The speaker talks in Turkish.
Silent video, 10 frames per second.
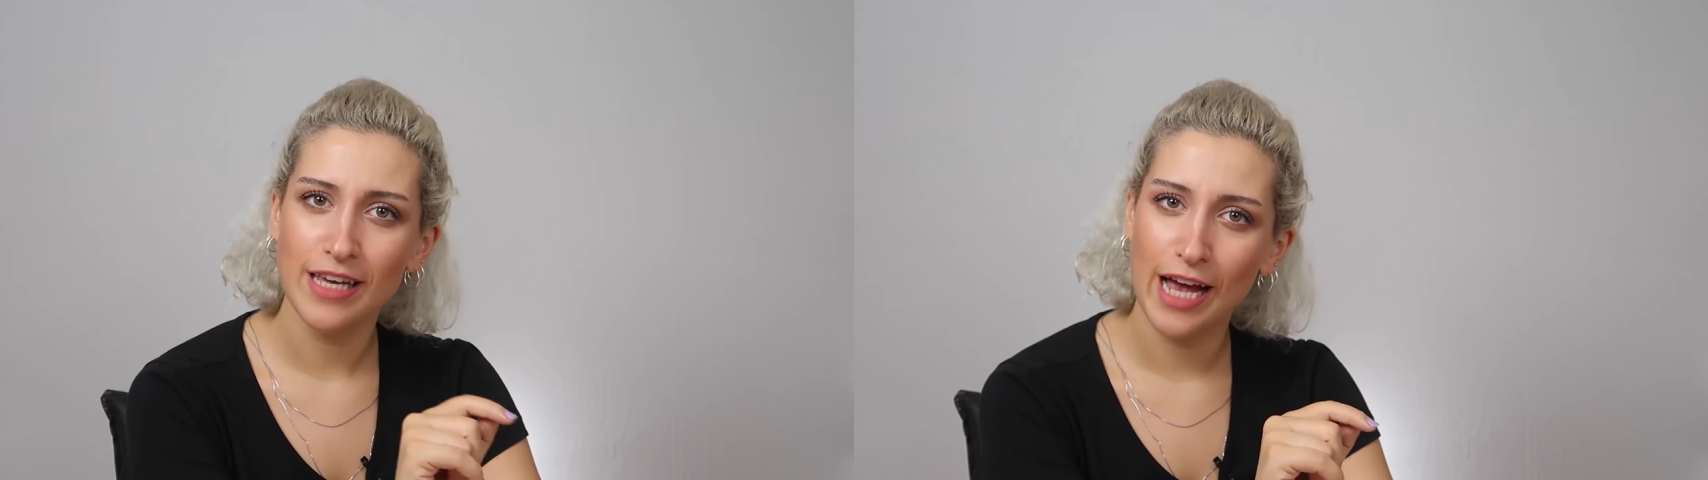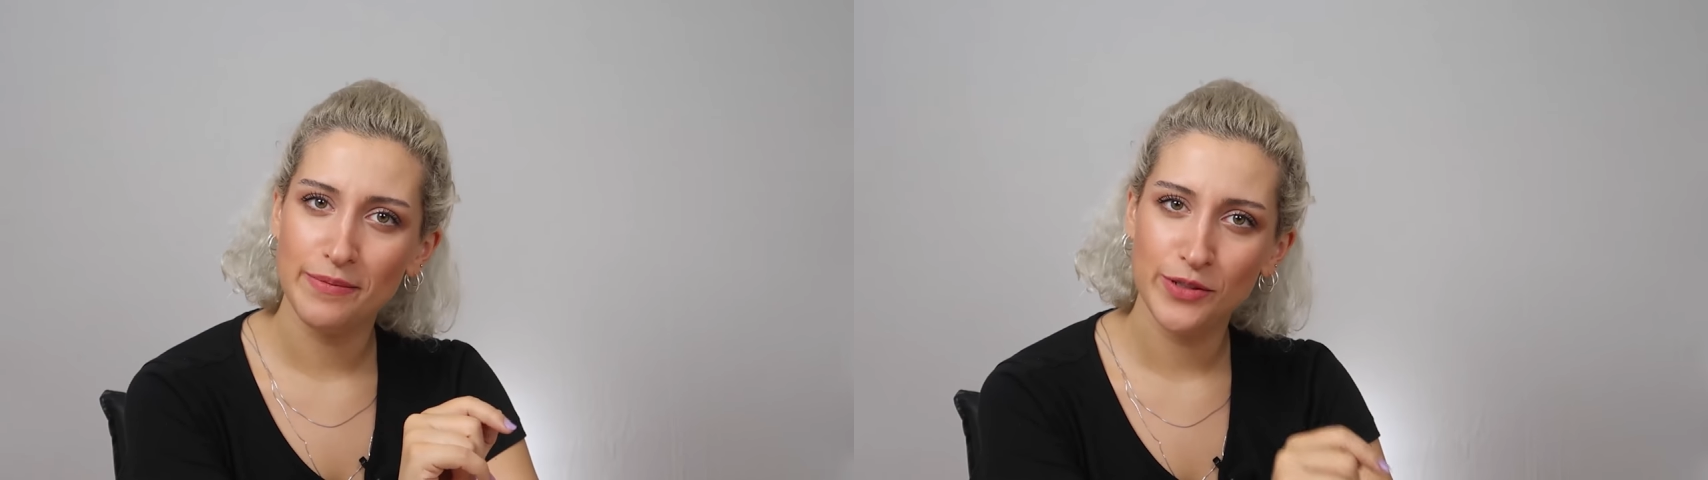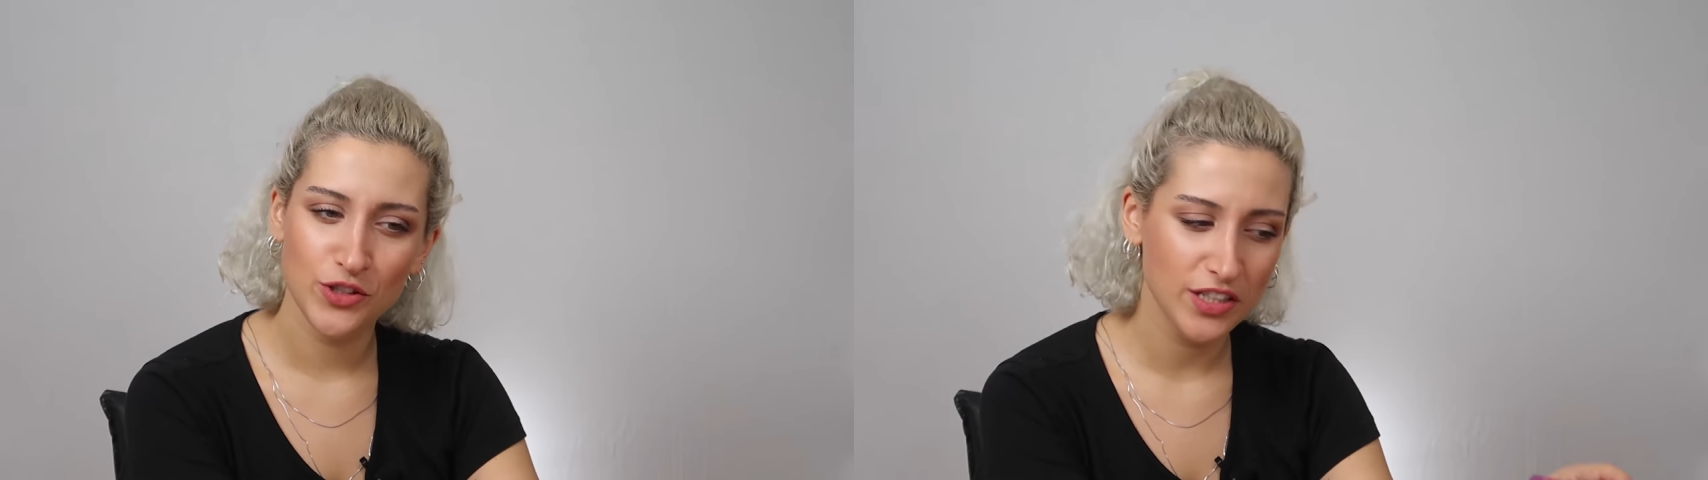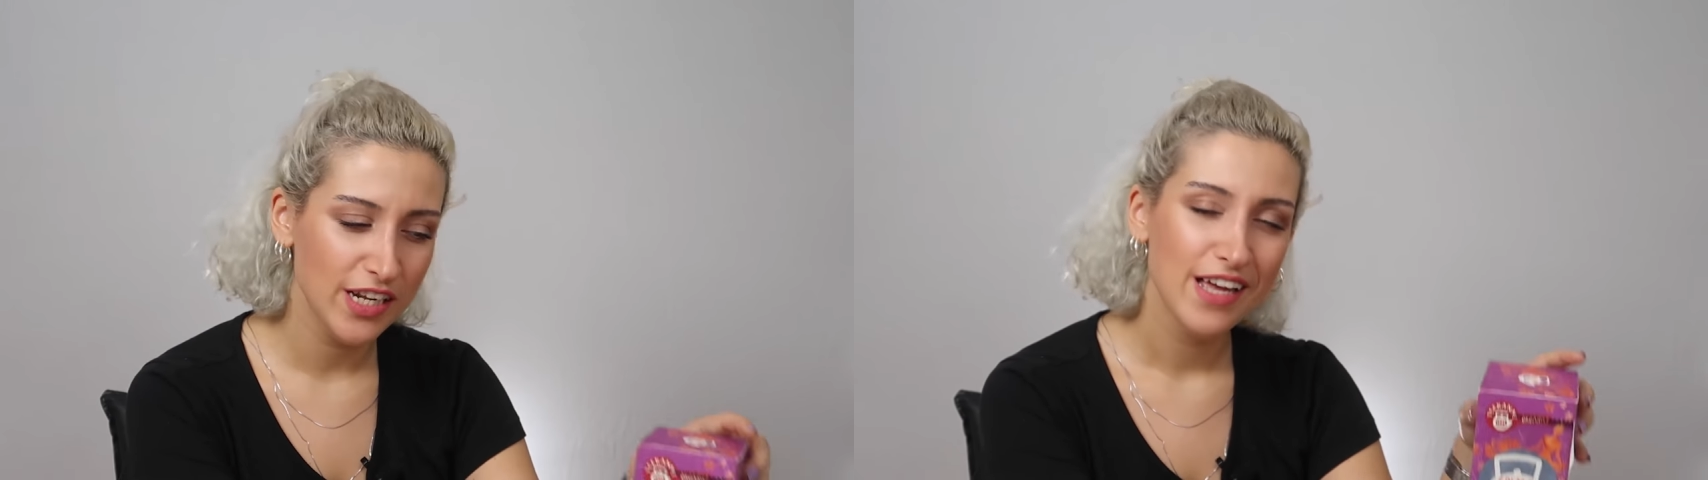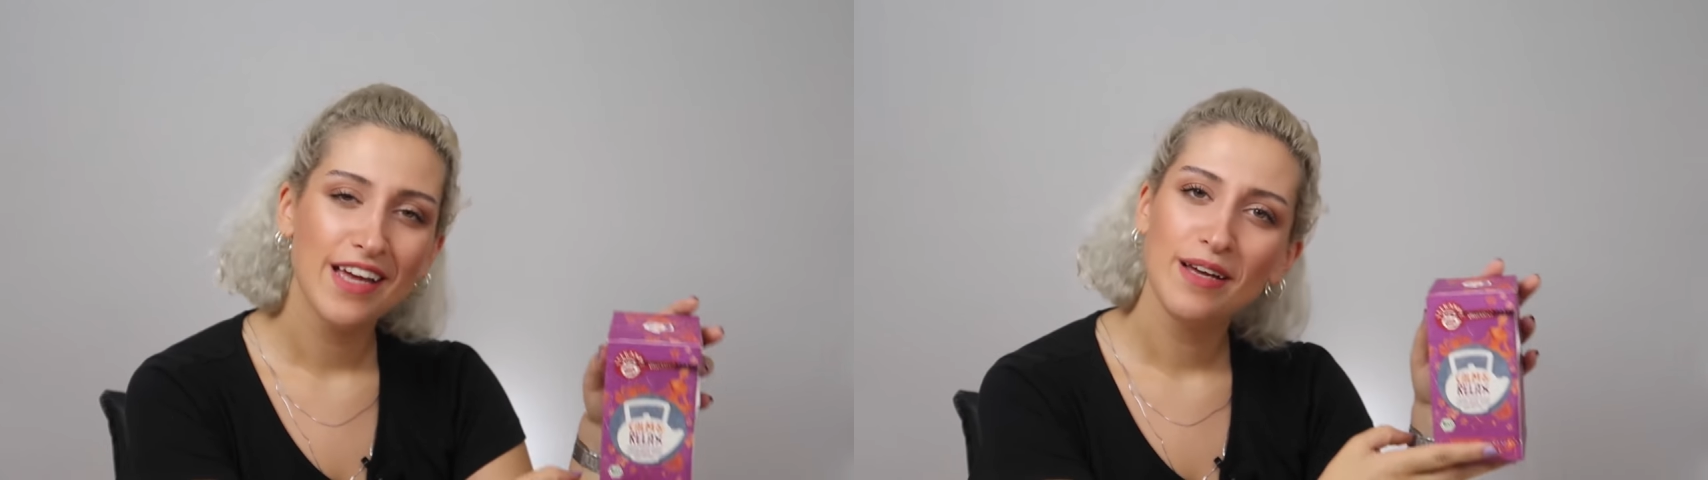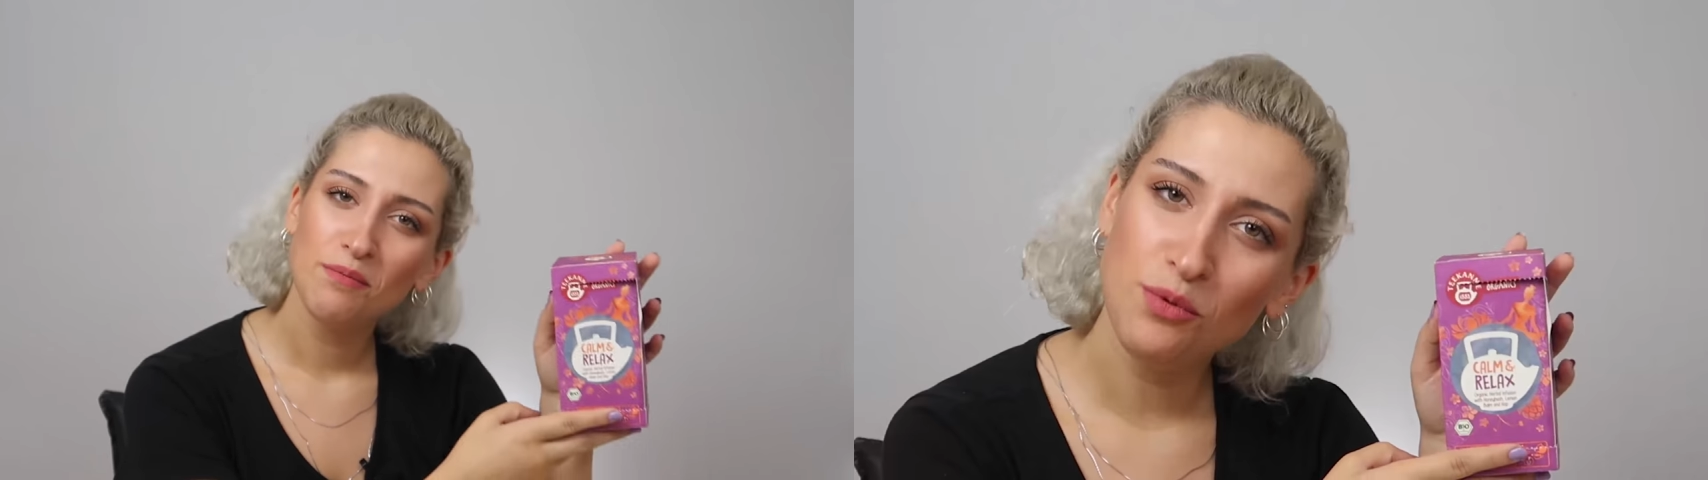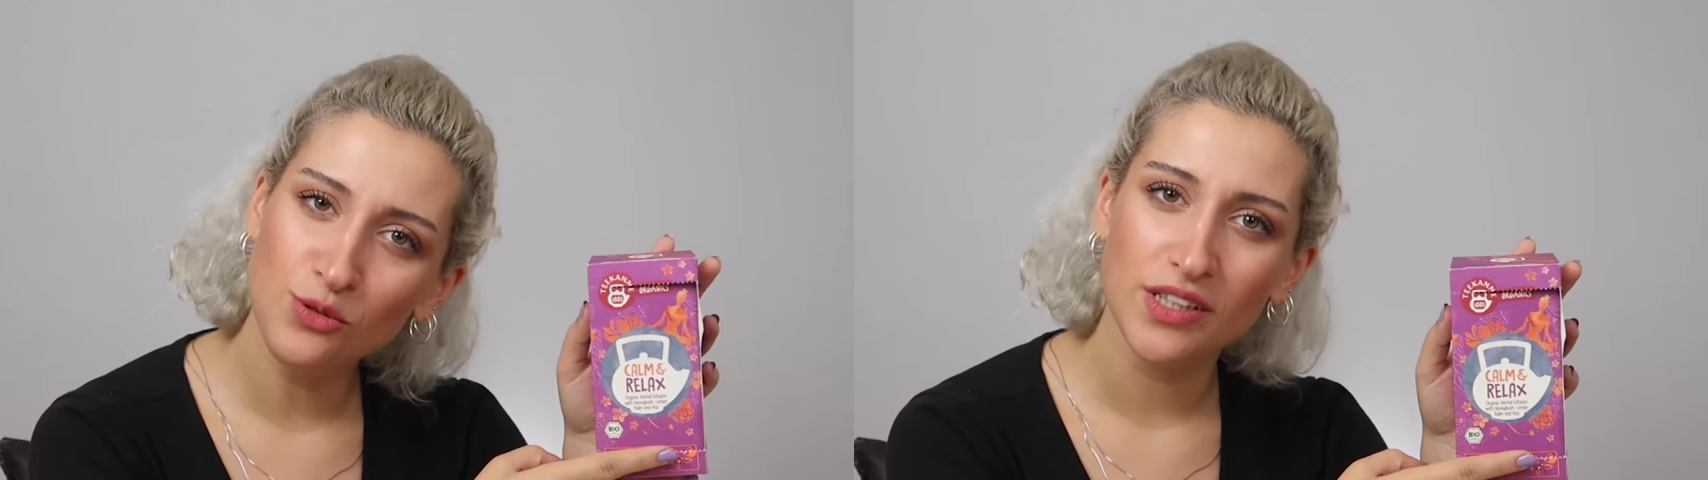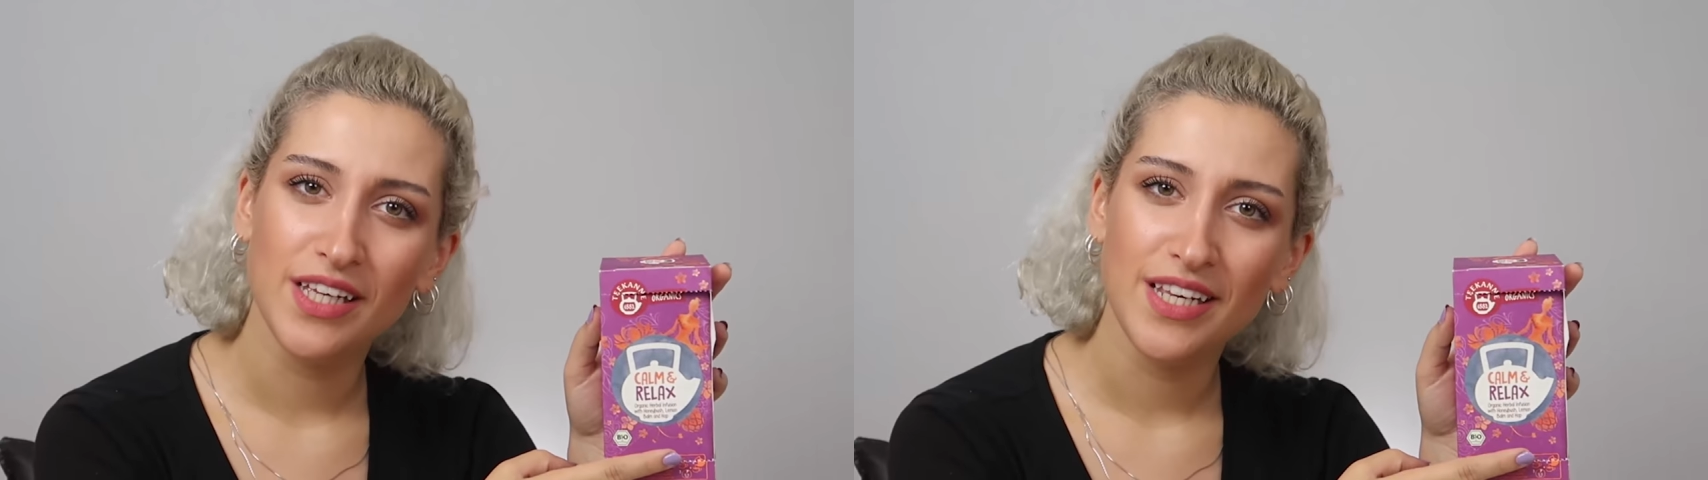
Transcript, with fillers: gelmiştir. Bunu da